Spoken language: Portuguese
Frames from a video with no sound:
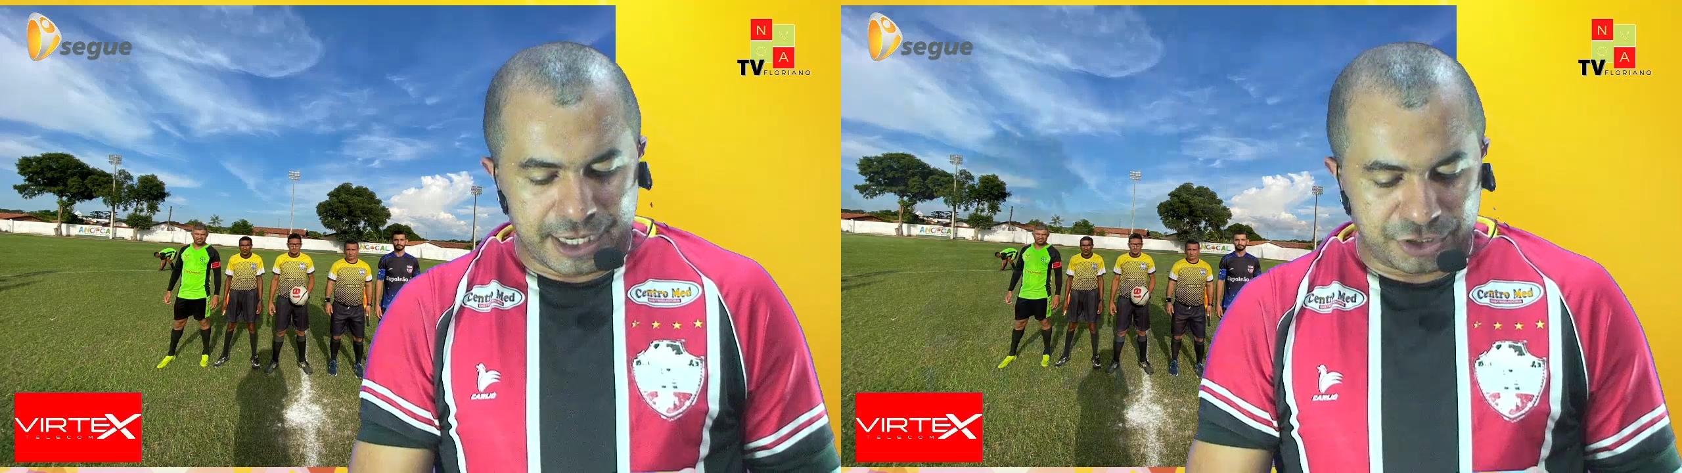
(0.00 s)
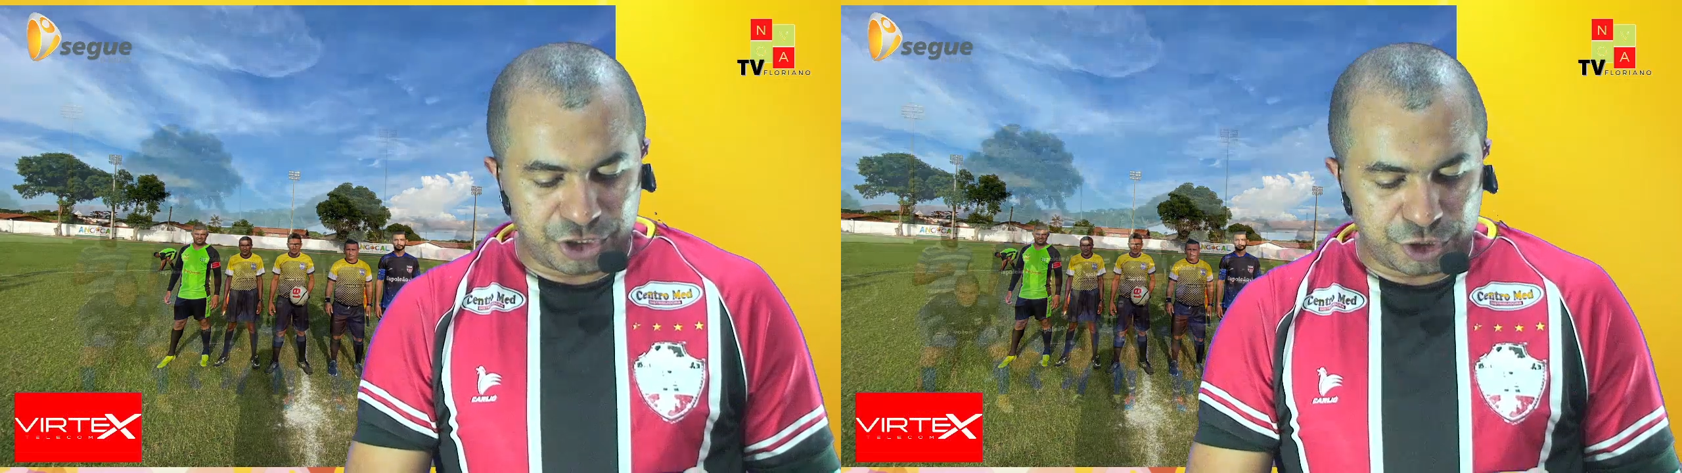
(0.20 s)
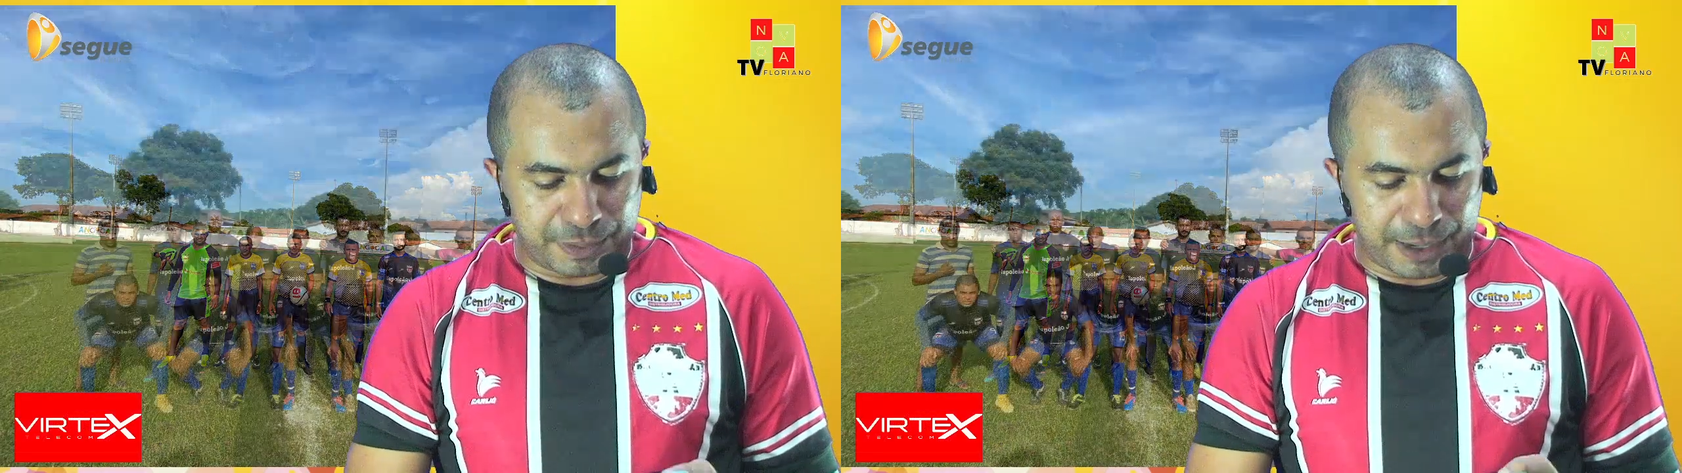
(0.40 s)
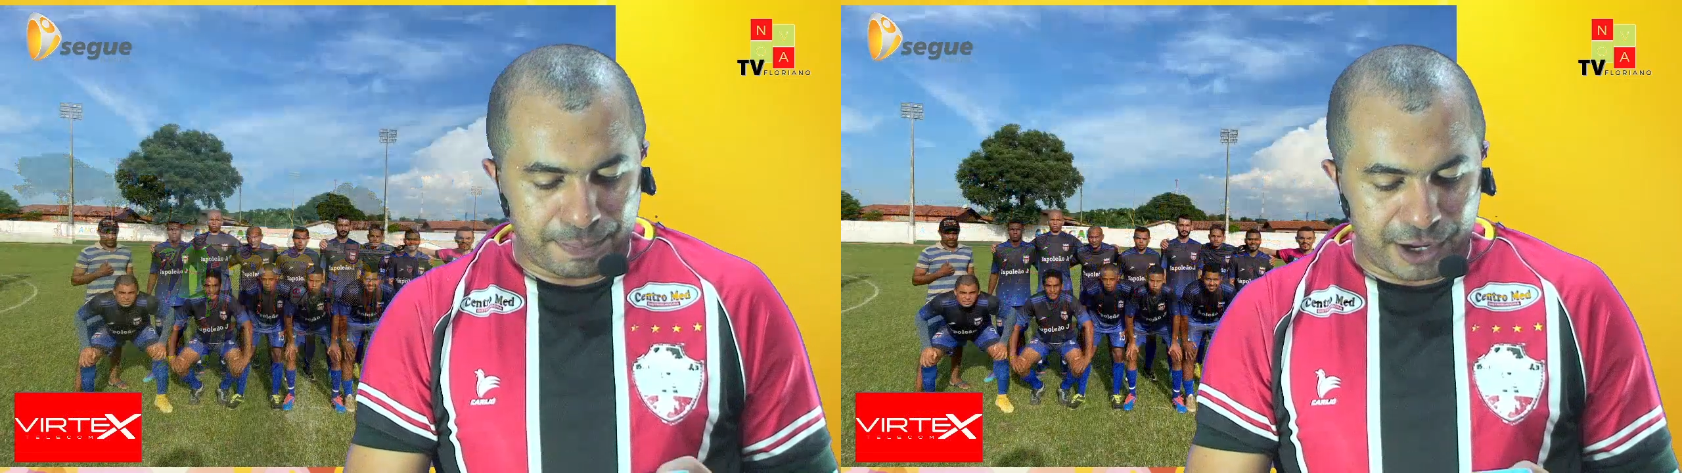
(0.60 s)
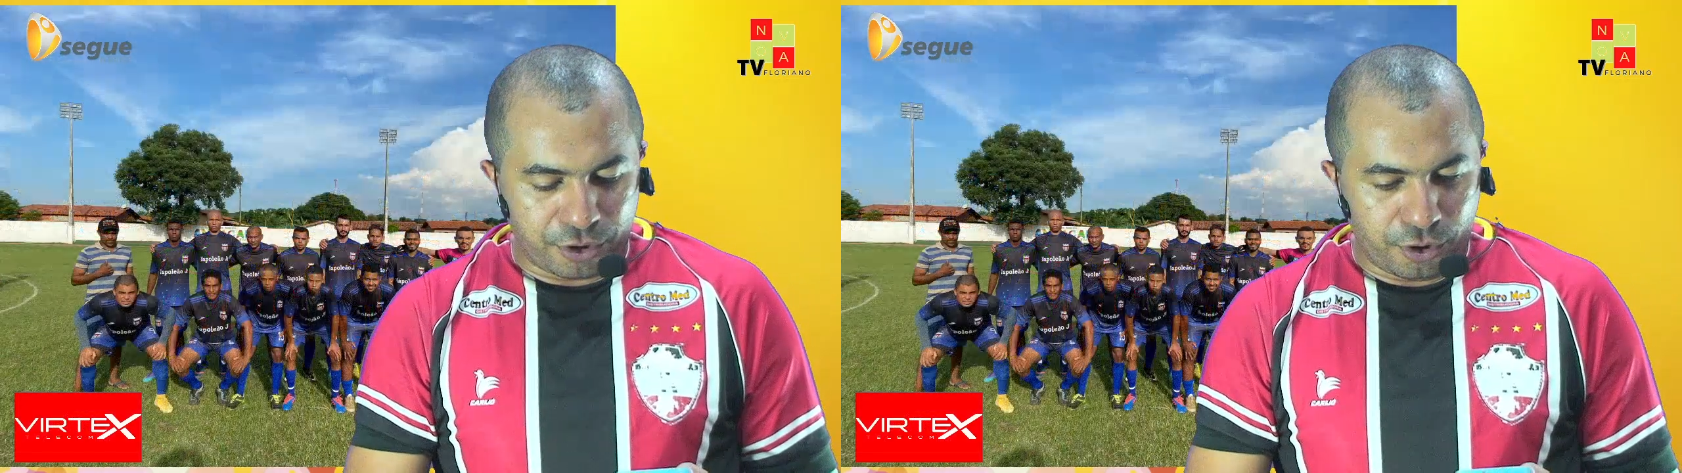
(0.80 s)
A gente
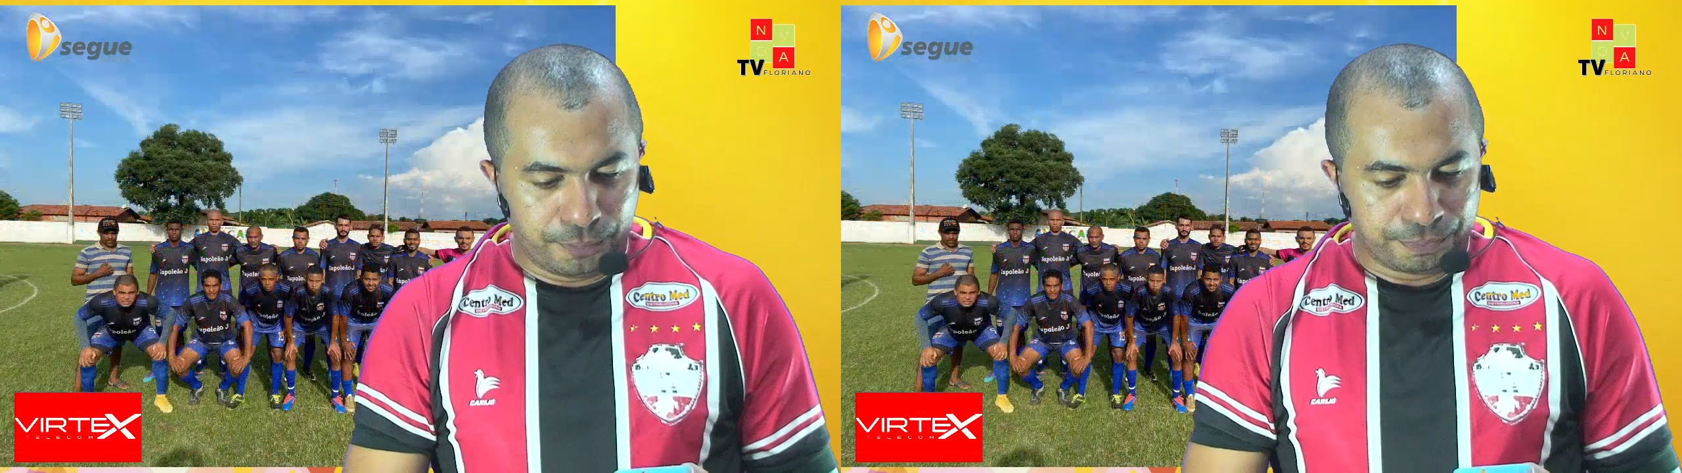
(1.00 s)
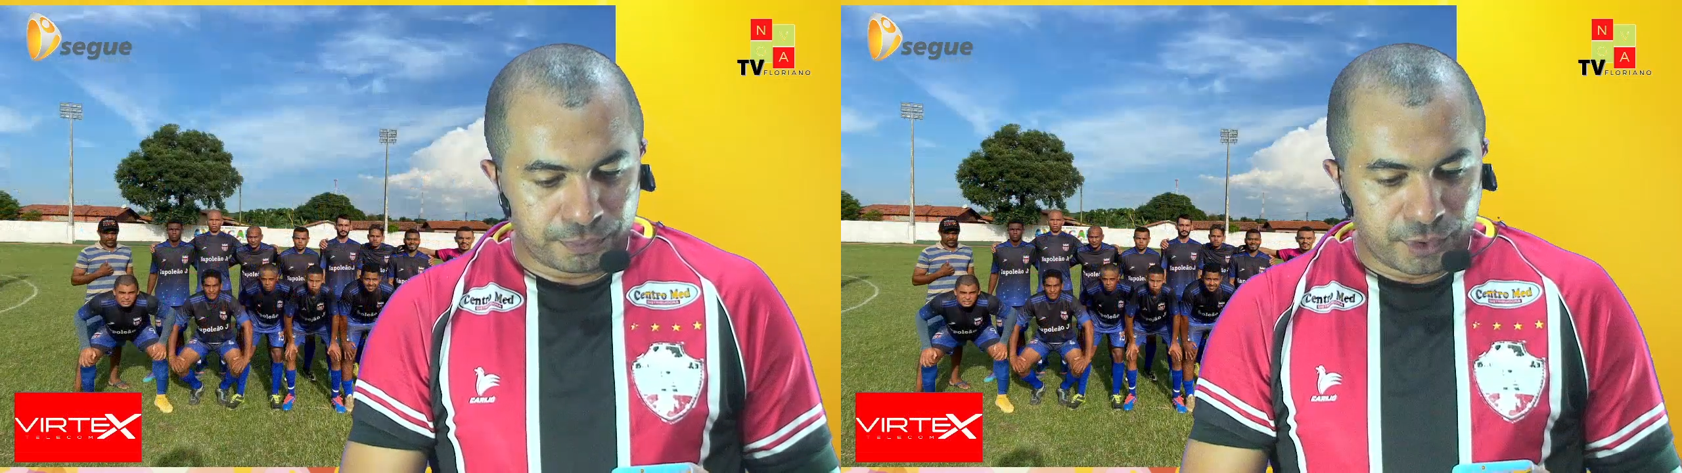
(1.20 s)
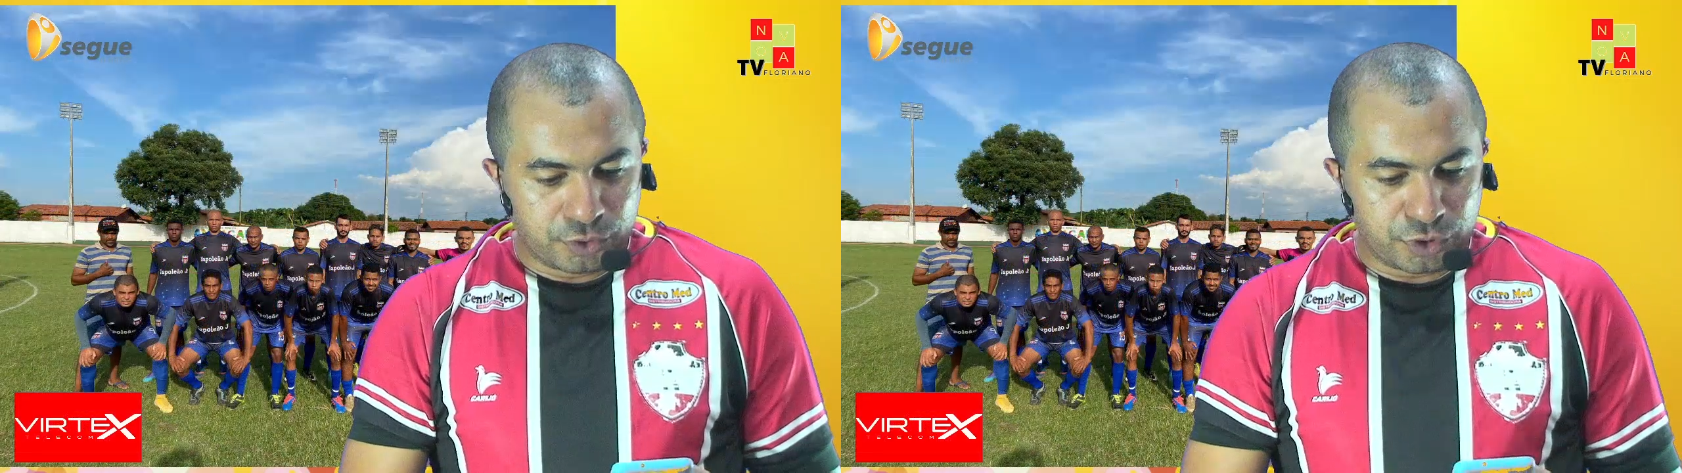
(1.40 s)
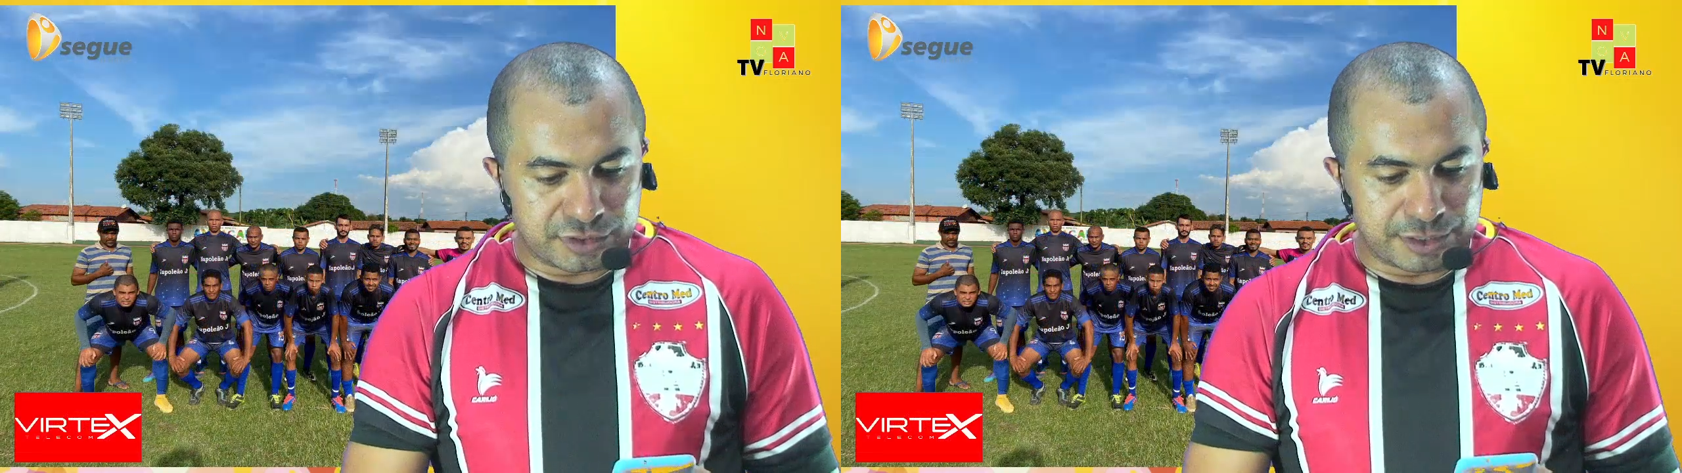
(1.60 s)
preparou, o nosso